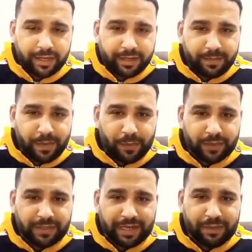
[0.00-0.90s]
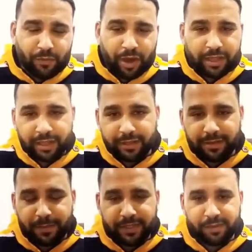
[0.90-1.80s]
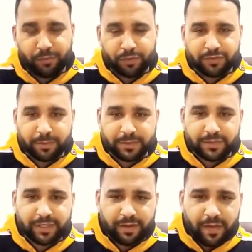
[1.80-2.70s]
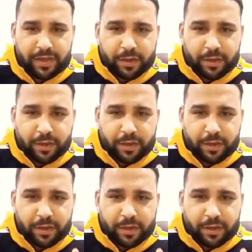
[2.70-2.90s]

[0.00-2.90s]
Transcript: للمواضيع المعقدة بين المرتبطين